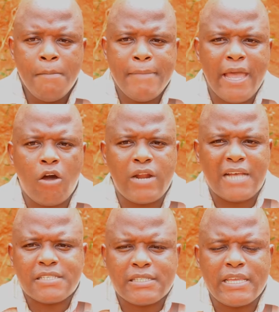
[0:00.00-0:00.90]
Mais on a
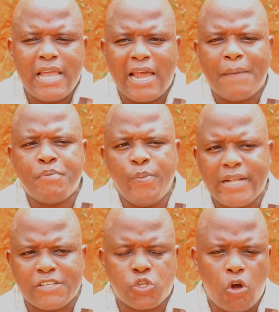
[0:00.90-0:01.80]
assisté hier à la
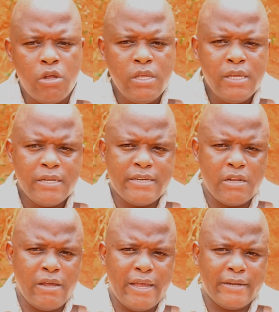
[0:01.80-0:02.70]
publication
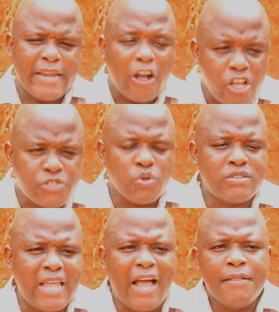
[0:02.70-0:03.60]
des
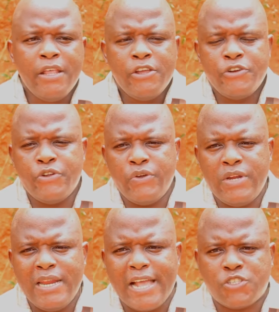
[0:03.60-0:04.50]
résultats de
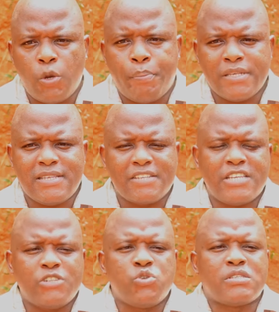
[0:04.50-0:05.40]
l'élection
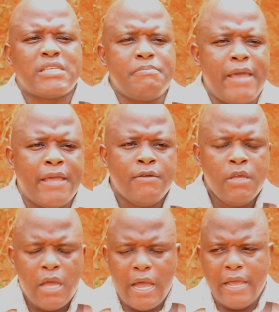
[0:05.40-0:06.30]
présidentielle du 6 mai
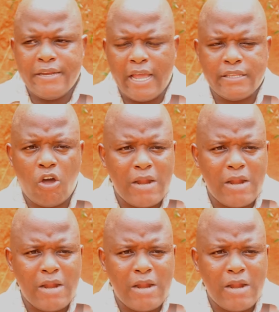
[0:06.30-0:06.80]
euh, dernier.